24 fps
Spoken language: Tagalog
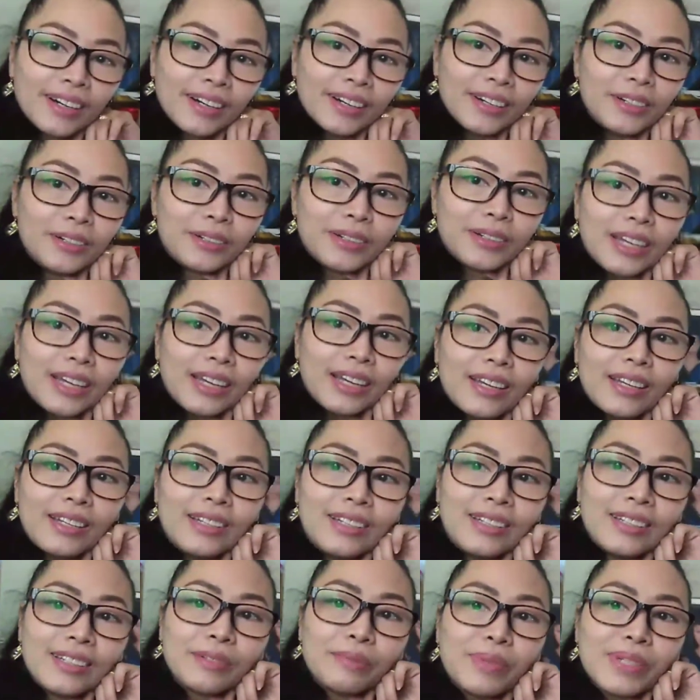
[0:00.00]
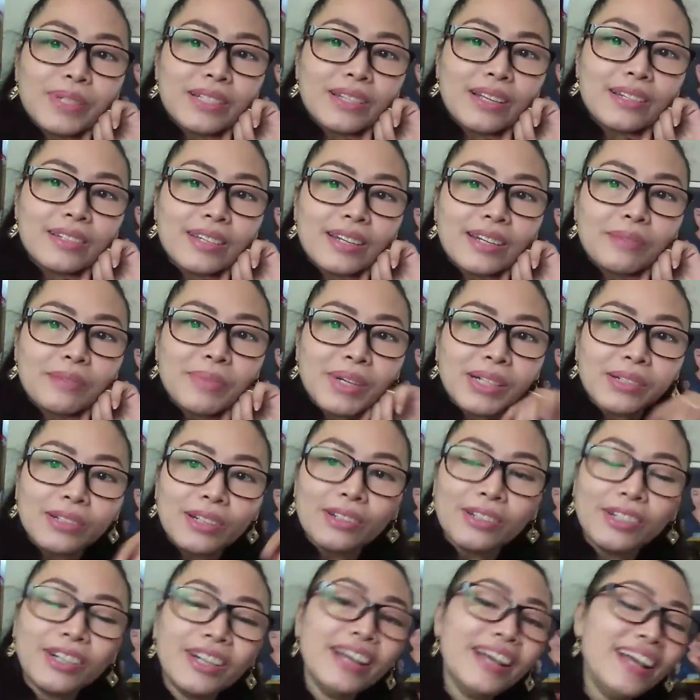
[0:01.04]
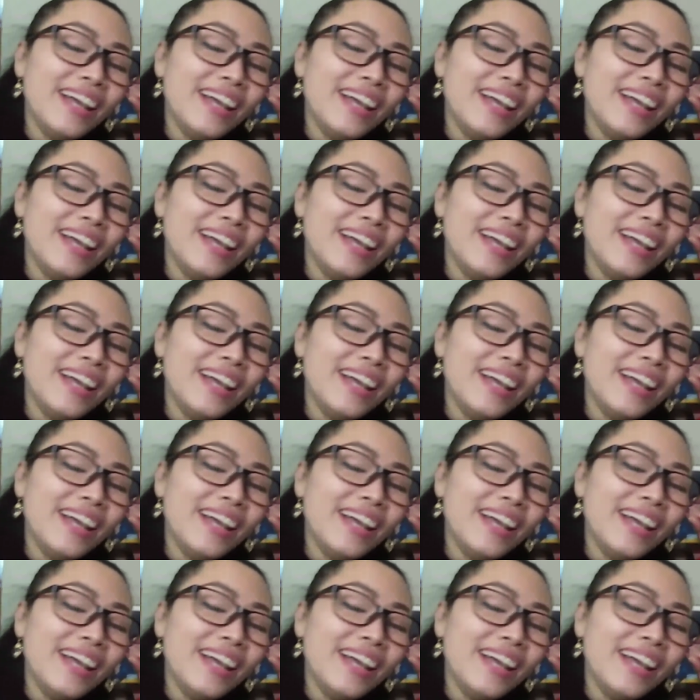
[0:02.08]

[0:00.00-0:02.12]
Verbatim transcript: Okay, pasensya na magulo.